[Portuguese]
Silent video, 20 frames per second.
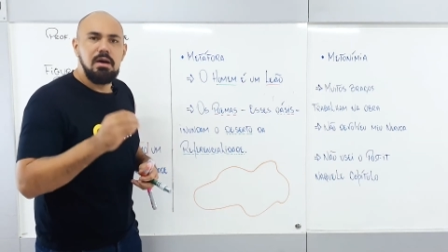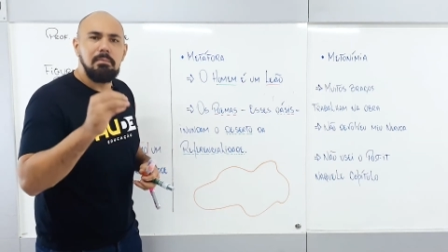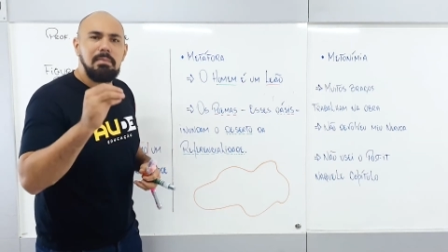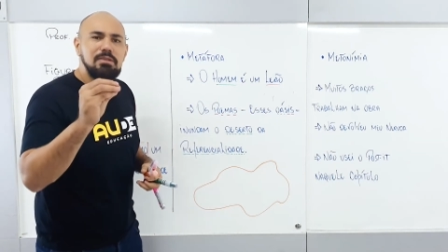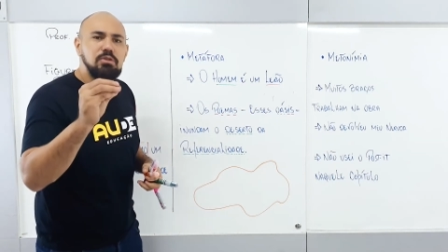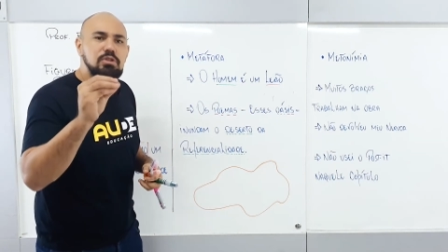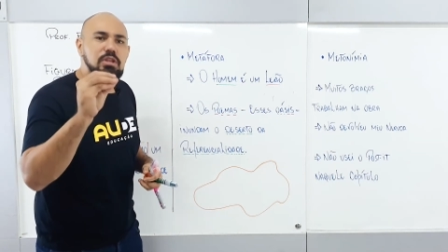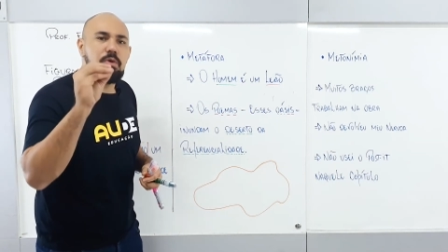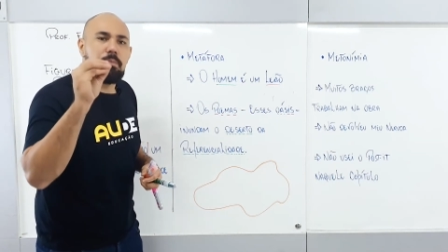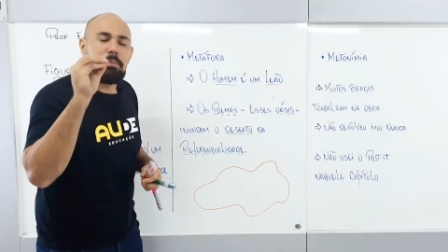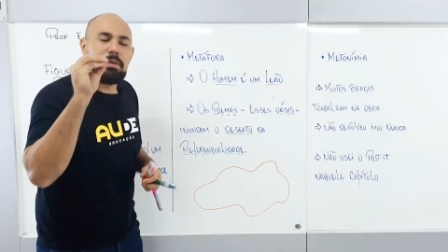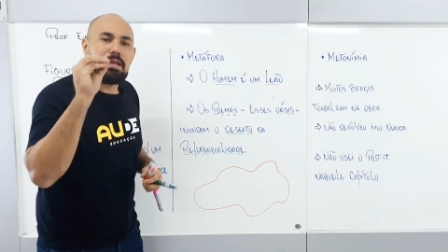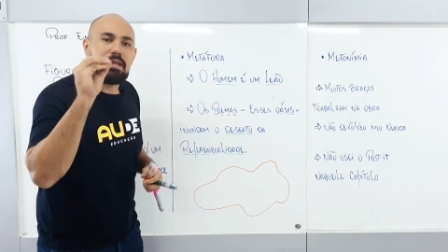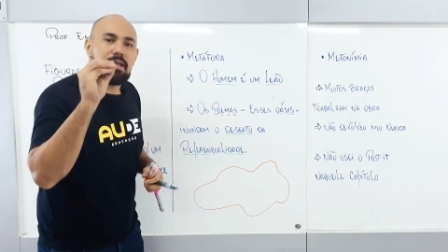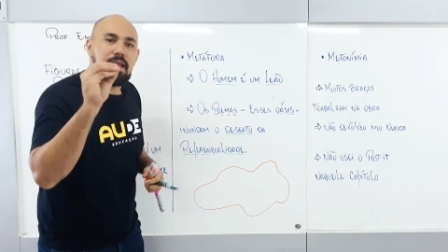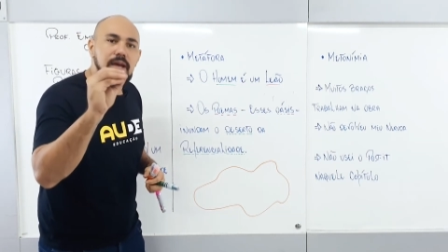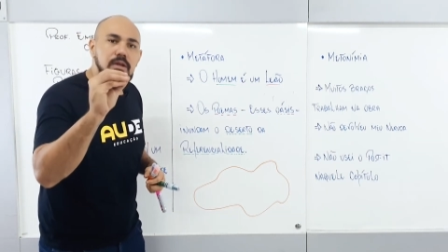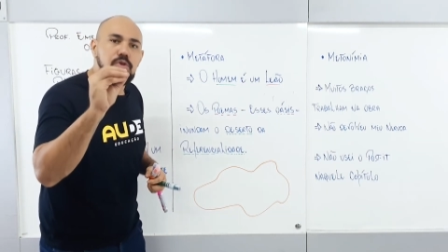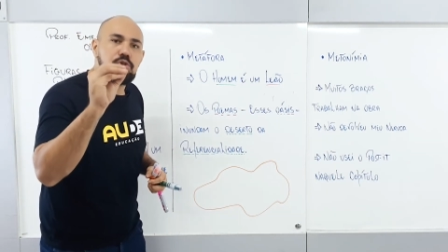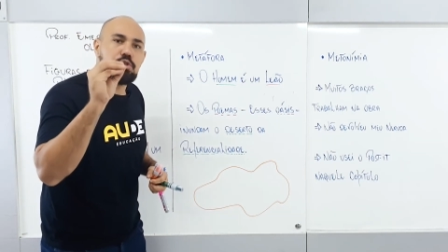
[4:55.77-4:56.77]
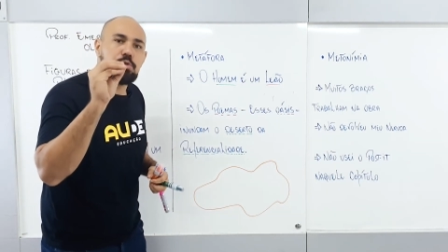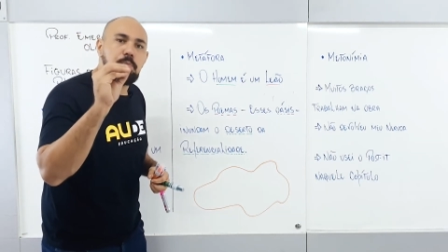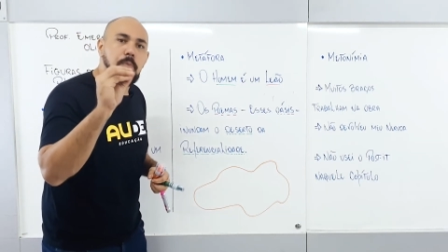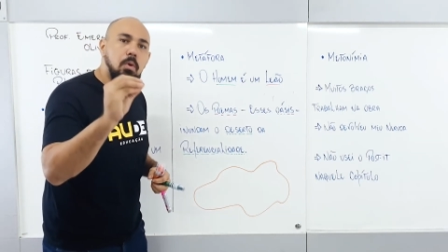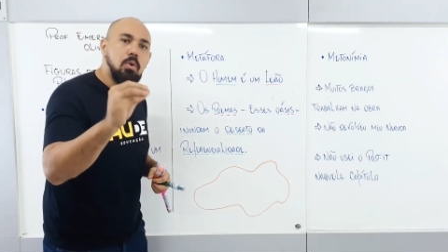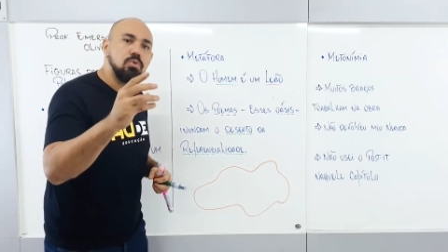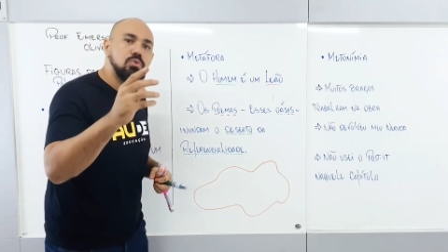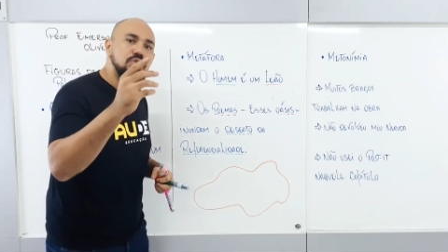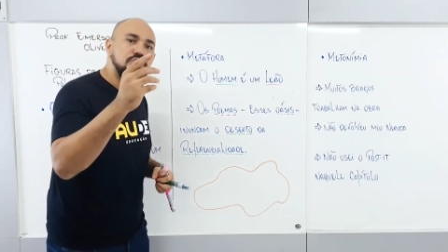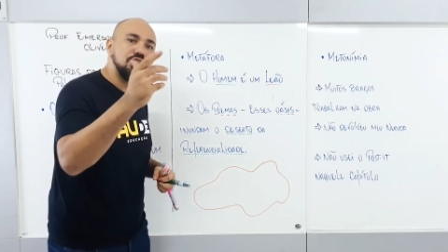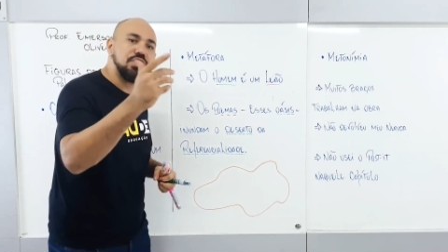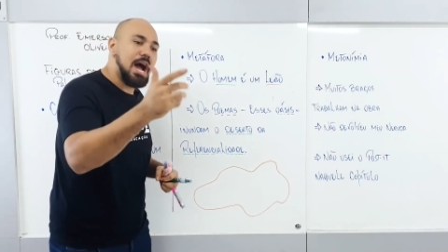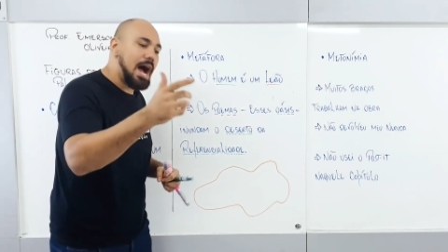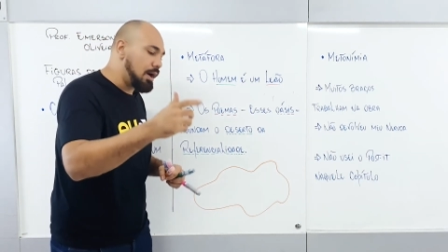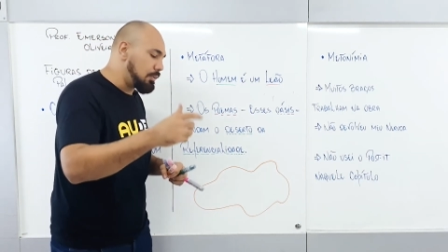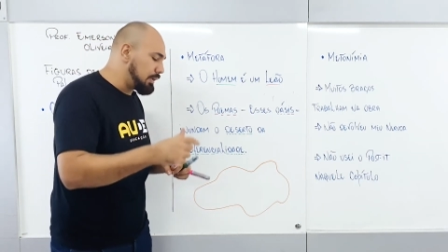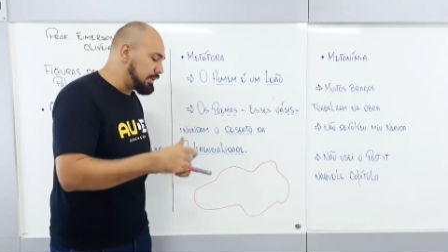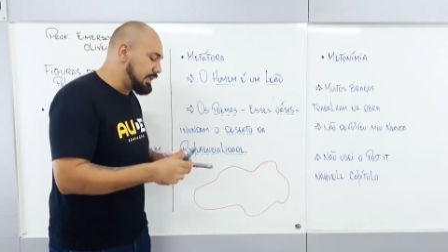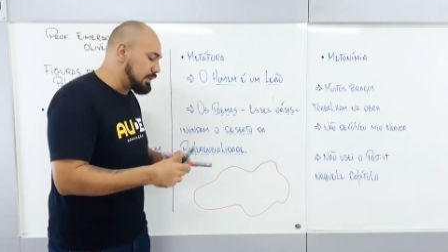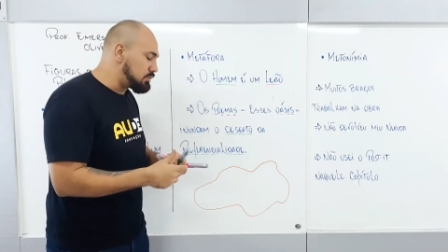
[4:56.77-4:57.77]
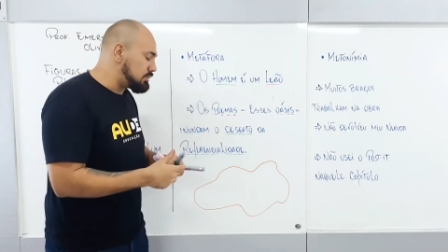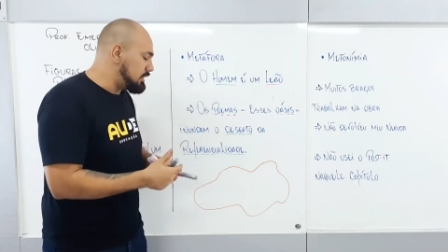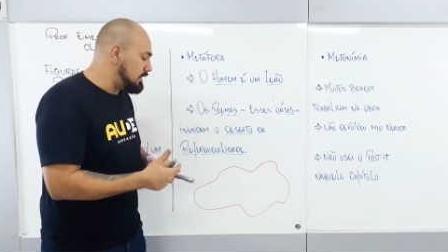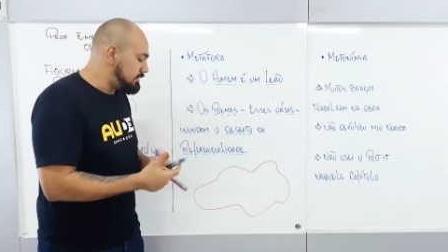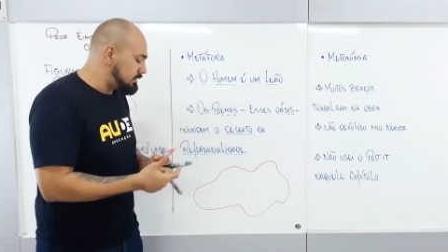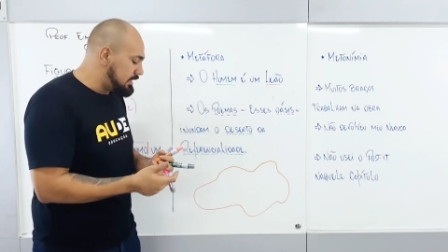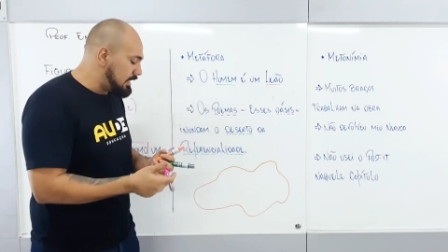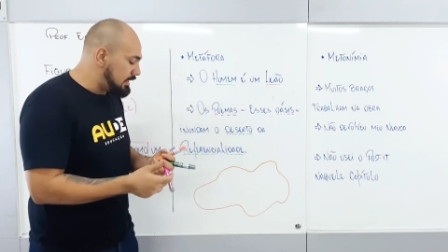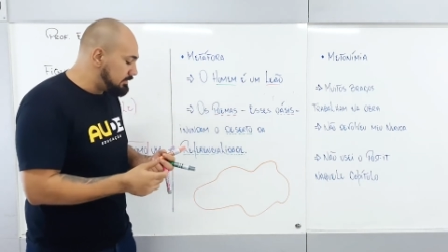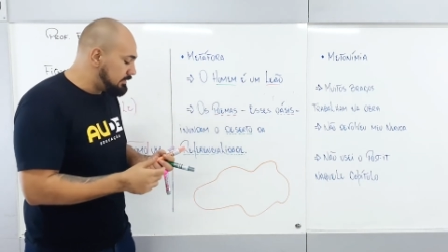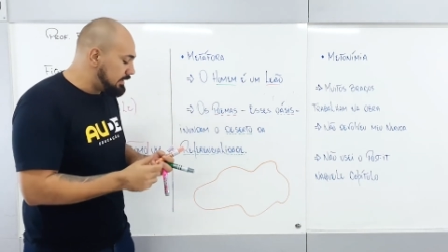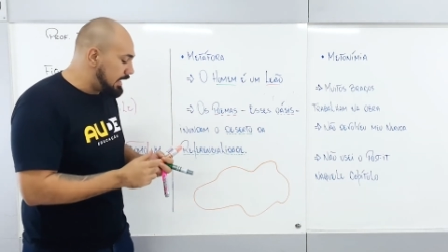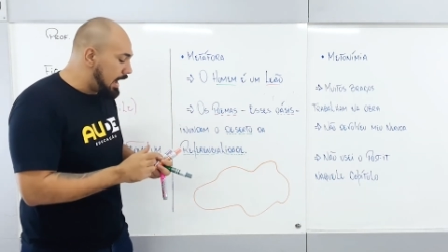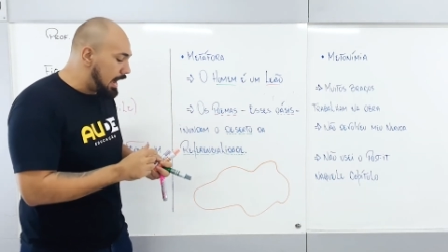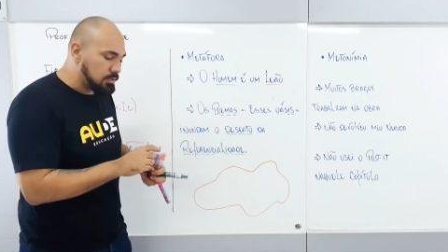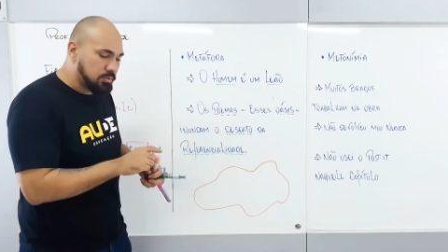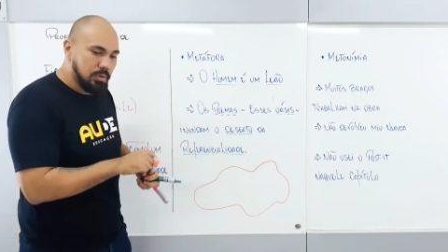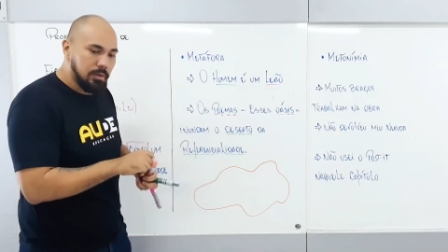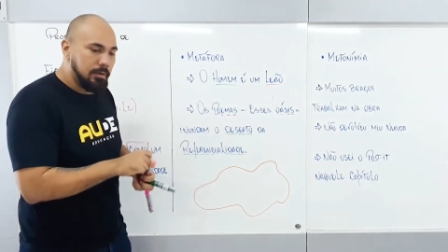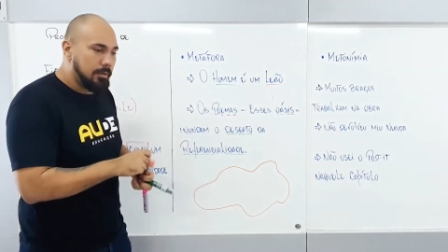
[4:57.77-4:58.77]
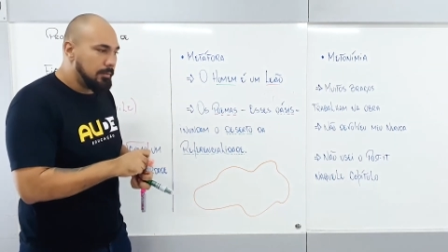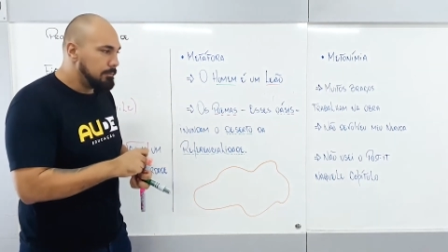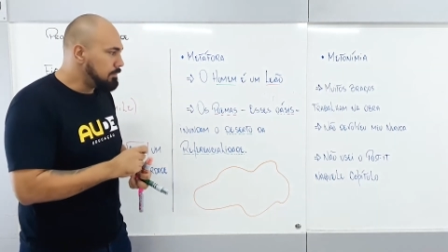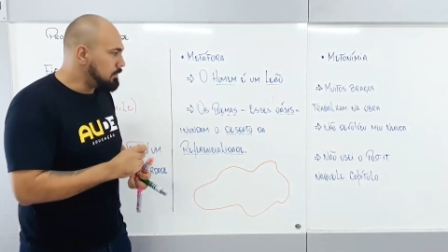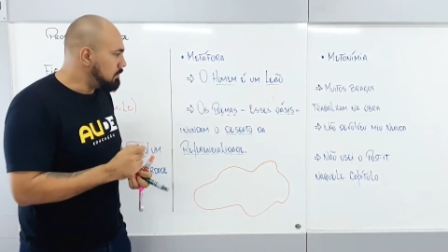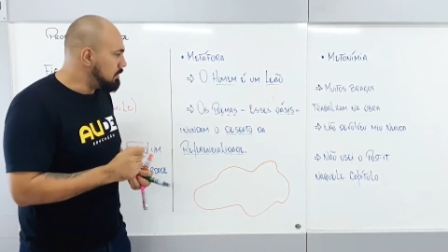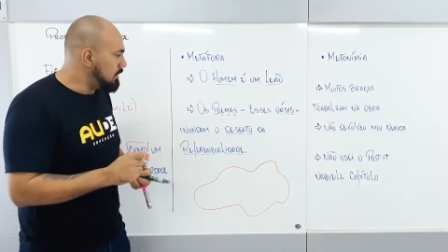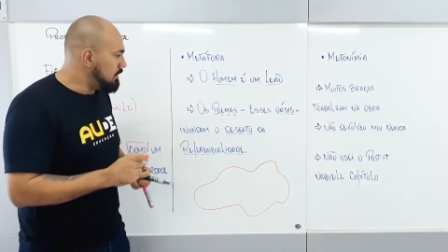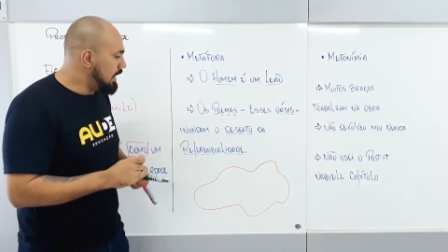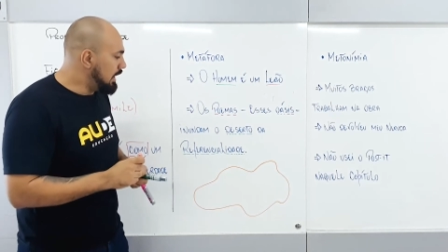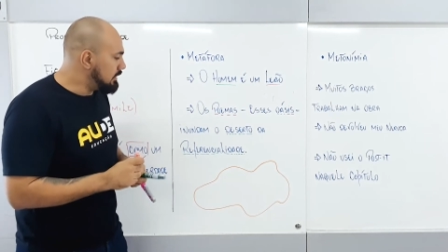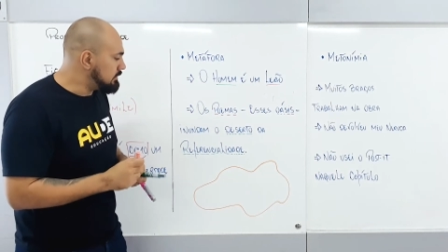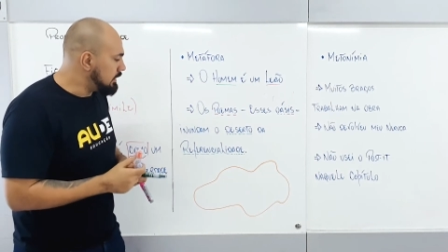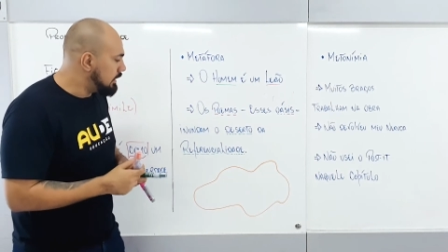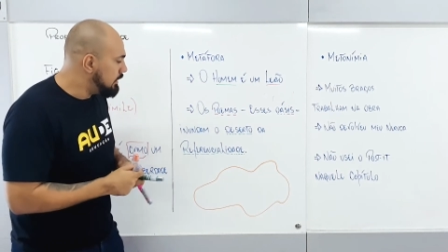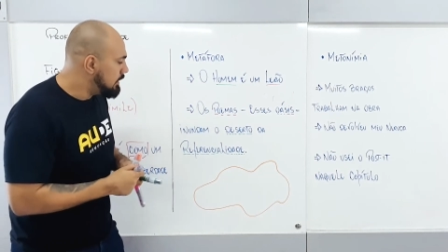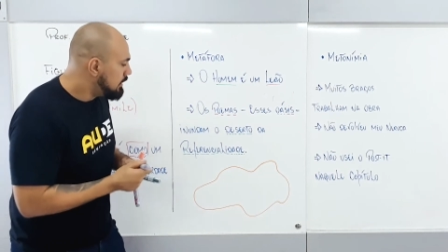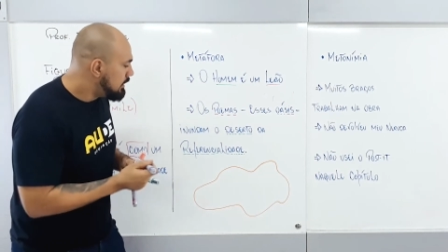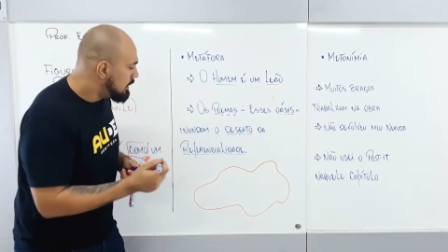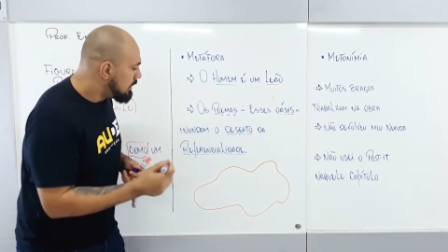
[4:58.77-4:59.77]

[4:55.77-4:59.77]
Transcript: Mas eu tenho pequenos pontos de água dentro desse deserto. Beleza?